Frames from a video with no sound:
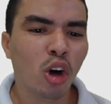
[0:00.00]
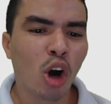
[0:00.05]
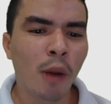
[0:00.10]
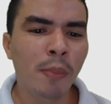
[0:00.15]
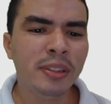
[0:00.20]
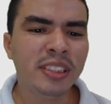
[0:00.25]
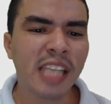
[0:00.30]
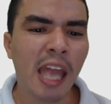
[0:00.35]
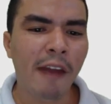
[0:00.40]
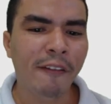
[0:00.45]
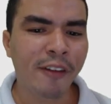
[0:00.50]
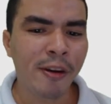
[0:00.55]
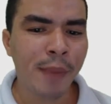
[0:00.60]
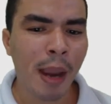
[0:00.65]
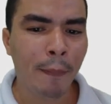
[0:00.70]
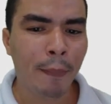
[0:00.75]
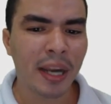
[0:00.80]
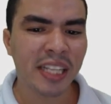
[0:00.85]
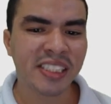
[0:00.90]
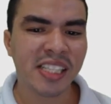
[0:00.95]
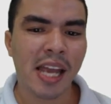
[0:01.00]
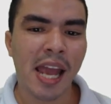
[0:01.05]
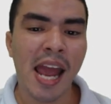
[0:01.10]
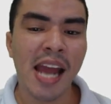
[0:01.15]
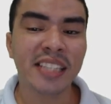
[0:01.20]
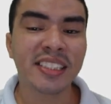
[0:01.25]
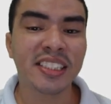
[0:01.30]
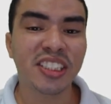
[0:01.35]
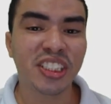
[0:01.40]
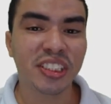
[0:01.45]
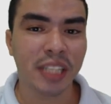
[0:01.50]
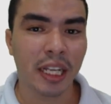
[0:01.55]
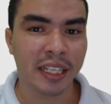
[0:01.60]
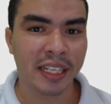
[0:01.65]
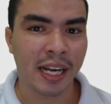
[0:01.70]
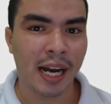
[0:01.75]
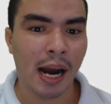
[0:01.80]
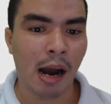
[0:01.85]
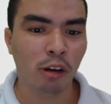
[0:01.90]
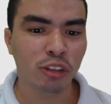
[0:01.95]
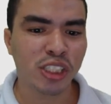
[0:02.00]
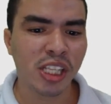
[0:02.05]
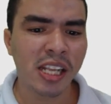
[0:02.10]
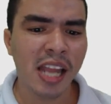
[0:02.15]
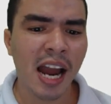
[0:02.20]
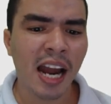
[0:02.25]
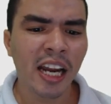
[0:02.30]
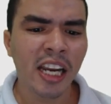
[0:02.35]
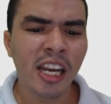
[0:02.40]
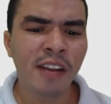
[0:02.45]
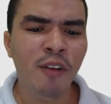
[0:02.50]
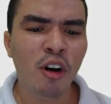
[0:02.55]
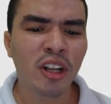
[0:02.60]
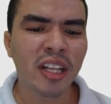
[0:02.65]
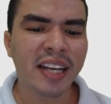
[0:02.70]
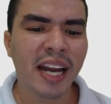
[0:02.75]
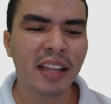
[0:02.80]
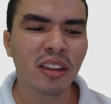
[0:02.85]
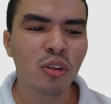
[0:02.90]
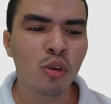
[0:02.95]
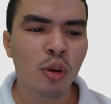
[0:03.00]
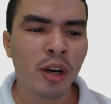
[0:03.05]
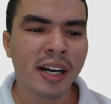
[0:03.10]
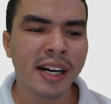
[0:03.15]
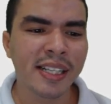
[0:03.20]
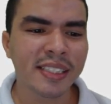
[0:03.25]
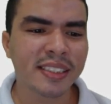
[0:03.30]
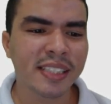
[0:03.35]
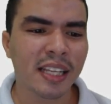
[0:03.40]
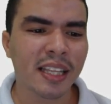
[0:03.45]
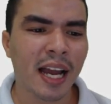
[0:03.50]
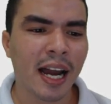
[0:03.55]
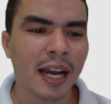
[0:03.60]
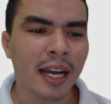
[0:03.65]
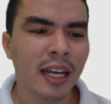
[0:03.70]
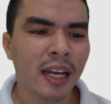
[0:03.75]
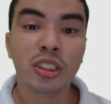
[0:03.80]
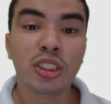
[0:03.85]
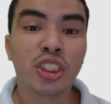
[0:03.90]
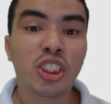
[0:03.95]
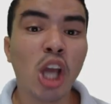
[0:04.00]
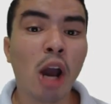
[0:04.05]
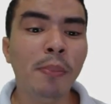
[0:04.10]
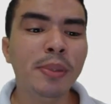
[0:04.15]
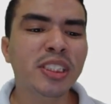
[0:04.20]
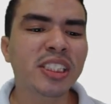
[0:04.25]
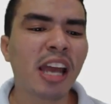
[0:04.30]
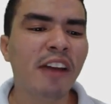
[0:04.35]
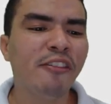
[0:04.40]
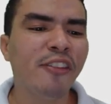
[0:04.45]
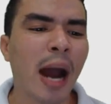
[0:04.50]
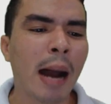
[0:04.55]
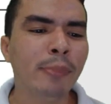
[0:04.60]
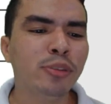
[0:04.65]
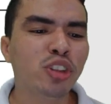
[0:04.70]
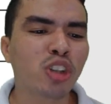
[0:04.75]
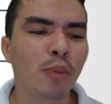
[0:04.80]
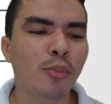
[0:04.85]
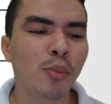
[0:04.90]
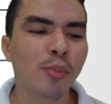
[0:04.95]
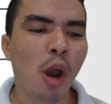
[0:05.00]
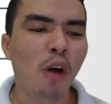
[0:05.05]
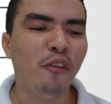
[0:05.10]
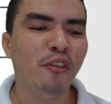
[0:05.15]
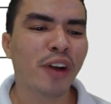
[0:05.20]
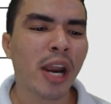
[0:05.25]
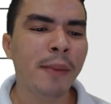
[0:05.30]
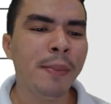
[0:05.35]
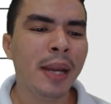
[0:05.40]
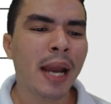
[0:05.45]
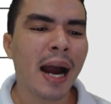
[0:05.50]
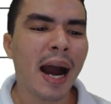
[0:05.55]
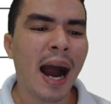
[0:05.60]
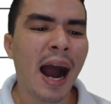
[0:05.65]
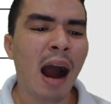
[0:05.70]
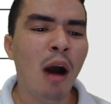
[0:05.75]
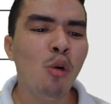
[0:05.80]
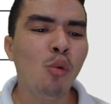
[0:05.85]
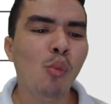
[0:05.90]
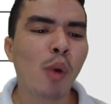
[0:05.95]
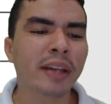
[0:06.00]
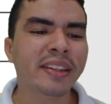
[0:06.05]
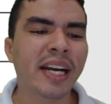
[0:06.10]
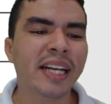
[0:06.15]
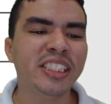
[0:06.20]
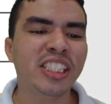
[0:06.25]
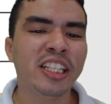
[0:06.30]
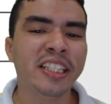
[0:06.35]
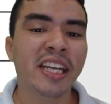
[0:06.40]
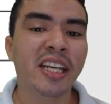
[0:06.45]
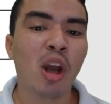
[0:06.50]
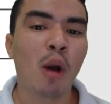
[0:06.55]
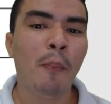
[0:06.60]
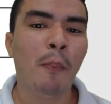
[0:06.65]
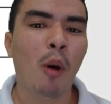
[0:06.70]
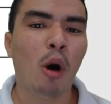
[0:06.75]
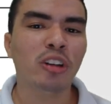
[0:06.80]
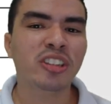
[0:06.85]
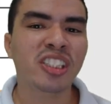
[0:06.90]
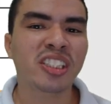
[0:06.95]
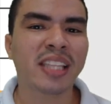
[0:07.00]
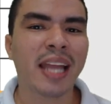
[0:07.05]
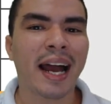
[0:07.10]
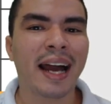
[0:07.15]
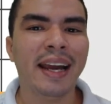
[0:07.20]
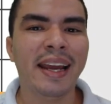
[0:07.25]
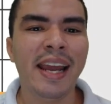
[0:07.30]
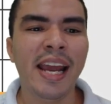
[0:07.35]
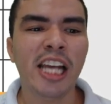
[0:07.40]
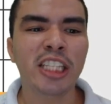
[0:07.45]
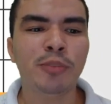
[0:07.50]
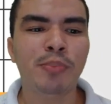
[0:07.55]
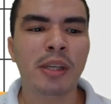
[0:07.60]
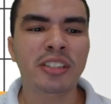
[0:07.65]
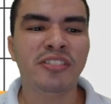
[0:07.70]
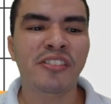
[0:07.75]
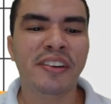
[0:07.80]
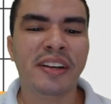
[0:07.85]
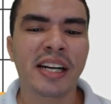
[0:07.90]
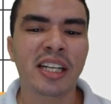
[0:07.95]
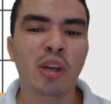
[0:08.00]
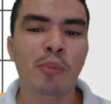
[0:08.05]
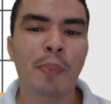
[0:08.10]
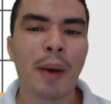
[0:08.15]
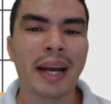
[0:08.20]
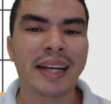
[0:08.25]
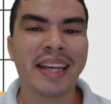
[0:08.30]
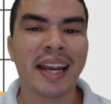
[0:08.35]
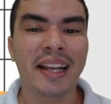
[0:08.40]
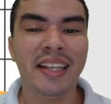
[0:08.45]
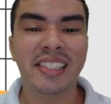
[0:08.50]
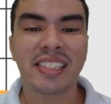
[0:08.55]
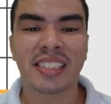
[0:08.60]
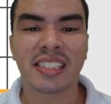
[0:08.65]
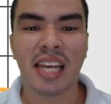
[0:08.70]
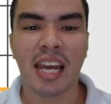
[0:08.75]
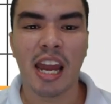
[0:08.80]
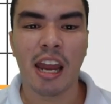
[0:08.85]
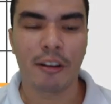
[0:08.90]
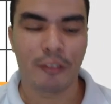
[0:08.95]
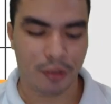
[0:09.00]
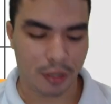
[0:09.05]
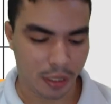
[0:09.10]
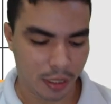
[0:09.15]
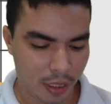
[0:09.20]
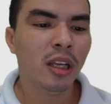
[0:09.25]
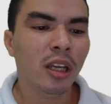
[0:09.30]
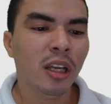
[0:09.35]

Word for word: Observe que me aparece essa janelinha auxiliar e vou clicar no cancelar. Se observarmos sobre o meu frame, há um quadradinho aqui que eu posso estar especificando para que ele serve.